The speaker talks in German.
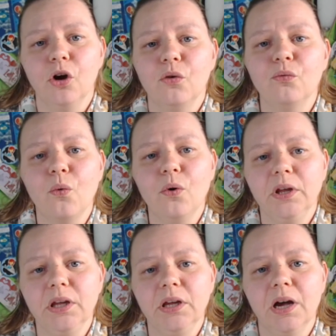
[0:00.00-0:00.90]
wo
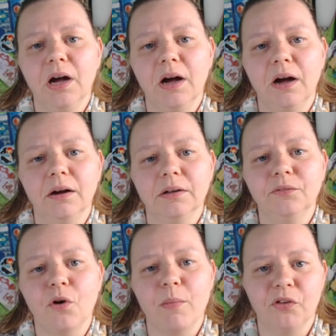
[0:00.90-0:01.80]
ihr
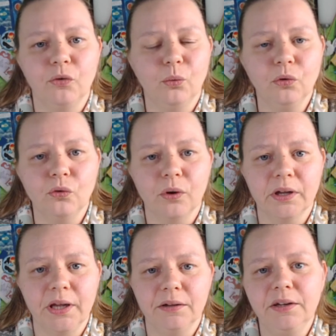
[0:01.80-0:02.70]
Informationen zur
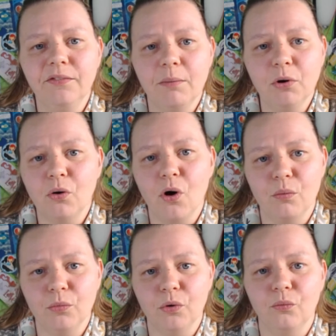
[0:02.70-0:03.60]
Kreativa
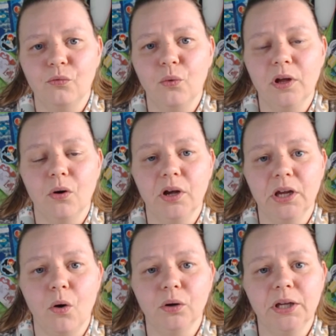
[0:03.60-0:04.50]
bekommt und wo ihr
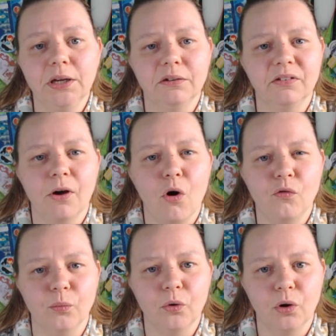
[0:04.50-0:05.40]
euch auch Tickets
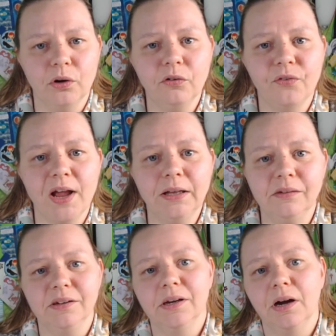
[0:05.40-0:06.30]
kaufen könnt, falls
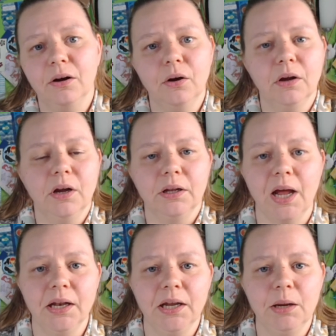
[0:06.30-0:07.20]
ihr
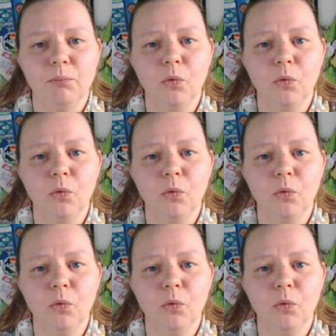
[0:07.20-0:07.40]
dann eben